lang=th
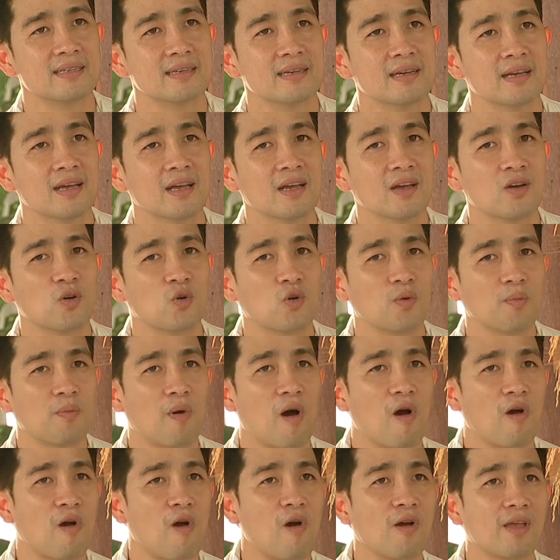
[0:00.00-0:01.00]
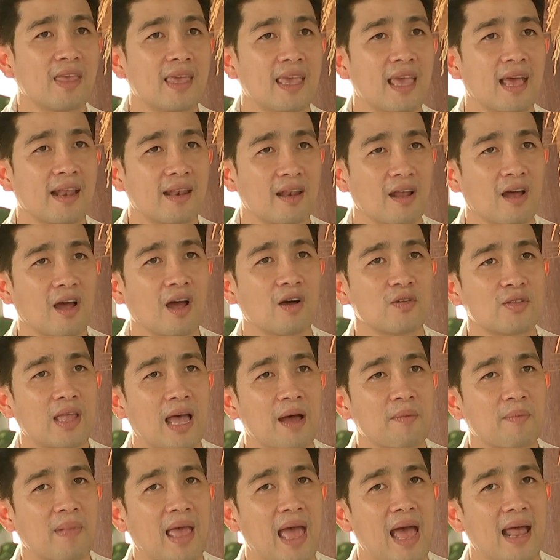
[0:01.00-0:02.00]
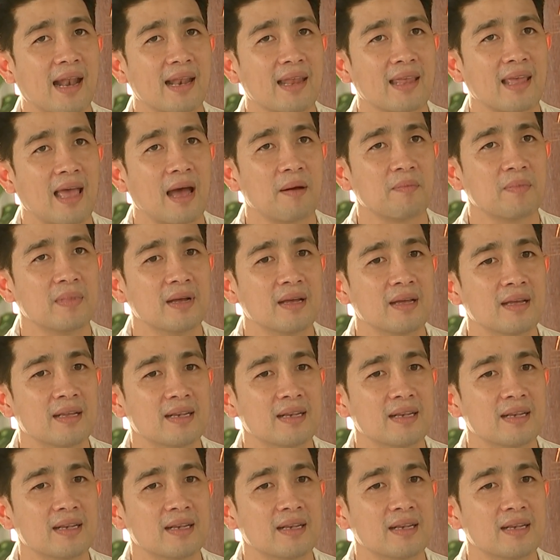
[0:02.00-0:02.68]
คือคุณหมอก้องเกียรตินะเขาทำงานกับ